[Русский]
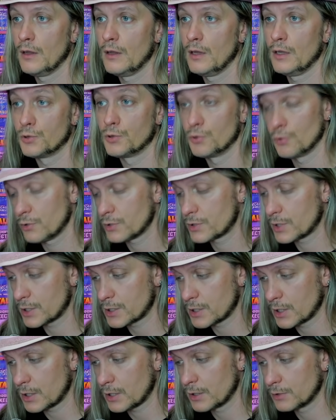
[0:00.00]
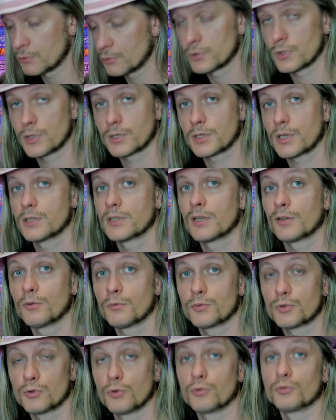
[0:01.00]
Но сначала нужно рассказать о том,
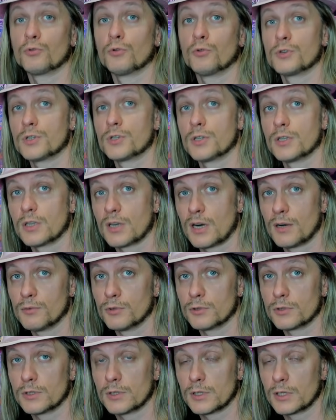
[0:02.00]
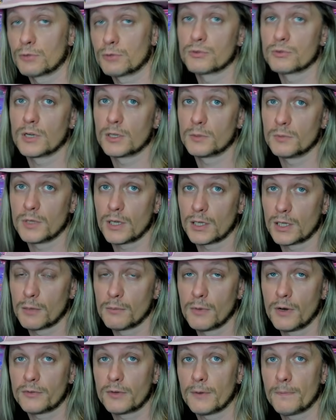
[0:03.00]
что точно не работает. Это уже от меня
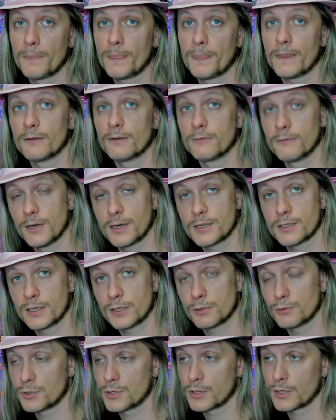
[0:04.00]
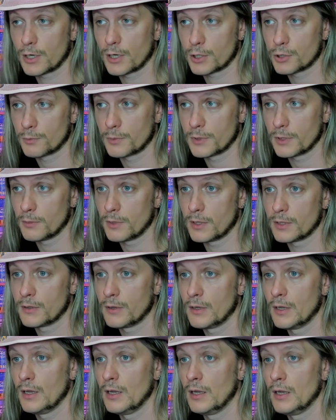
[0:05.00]
добавка. Важно это очень хорошо понимать.
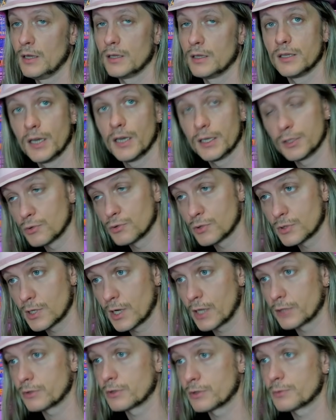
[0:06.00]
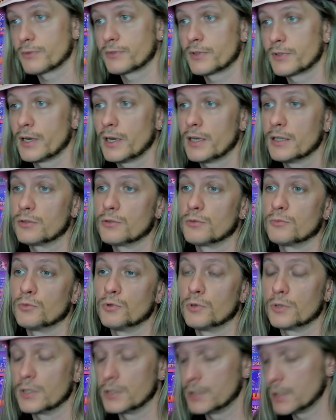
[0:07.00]
Я не устану это повторять, но
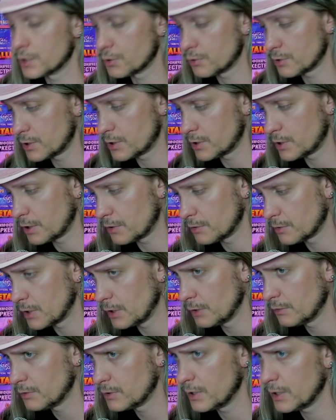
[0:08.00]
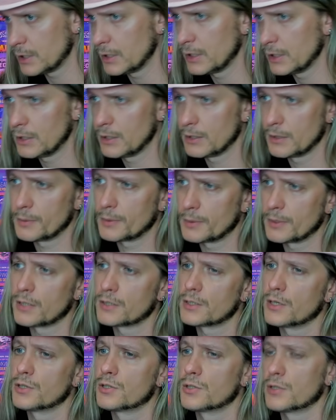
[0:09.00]
многие, даже очень серьезные люди, они
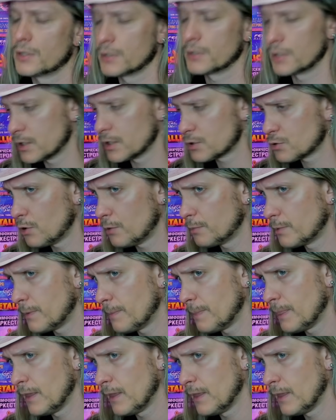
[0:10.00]
продолжают читать гороскопы,